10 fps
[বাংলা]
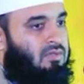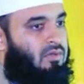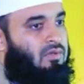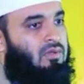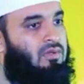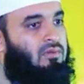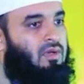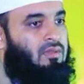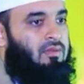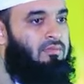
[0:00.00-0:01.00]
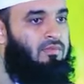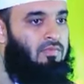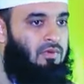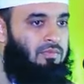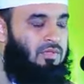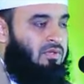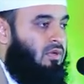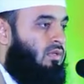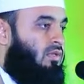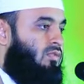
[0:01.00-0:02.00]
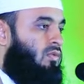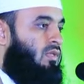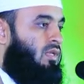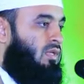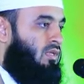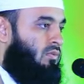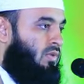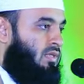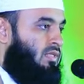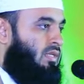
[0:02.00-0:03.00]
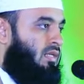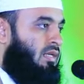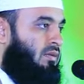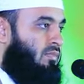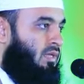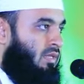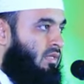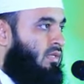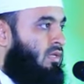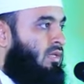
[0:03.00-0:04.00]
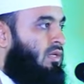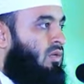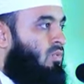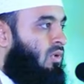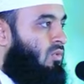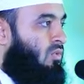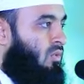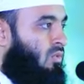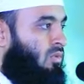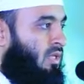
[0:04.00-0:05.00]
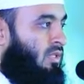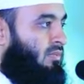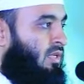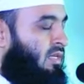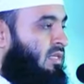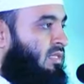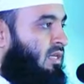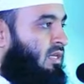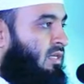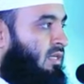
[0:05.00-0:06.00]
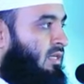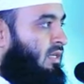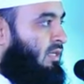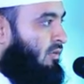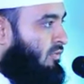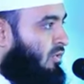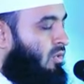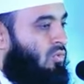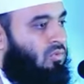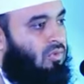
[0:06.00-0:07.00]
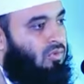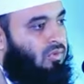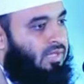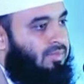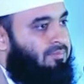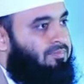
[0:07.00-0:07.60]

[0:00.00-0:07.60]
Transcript: সদাকুল্লাহুল আজিম রব্বি শাহলি সদরি ওয়াসিরলি আমরি ওয়াহলুল উকদাতাম মিন লিসানি ইয়াফকাহু কওলি